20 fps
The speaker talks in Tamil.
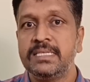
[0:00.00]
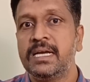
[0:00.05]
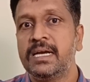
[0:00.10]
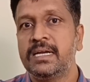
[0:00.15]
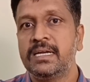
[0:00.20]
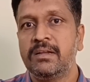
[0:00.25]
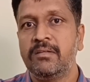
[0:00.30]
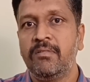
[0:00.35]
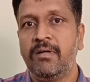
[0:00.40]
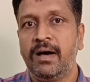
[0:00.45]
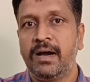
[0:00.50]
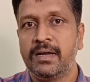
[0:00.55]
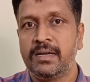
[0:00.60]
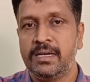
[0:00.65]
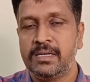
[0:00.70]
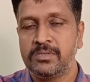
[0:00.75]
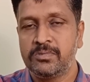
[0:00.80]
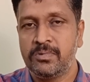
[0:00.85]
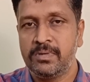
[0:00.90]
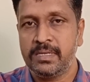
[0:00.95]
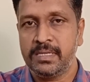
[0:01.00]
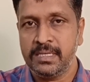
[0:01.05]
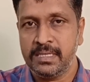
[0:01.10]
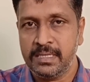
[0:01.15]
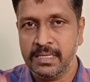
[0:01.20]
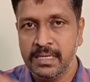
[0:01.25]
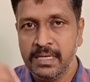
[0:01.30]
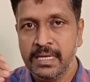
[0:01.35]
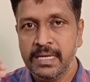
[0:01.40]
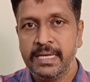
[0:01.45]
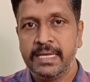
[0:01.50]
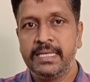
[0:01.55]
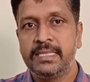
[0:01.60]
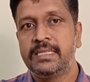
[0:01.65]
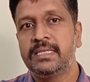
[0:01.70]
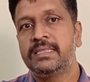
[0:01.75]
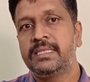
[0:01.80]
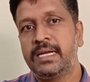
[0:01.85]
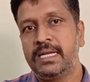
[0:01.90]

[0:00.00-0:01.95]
ரஷ்யா கிட்ட வாங்கலாம்னு சொல்லிட்டு இந்த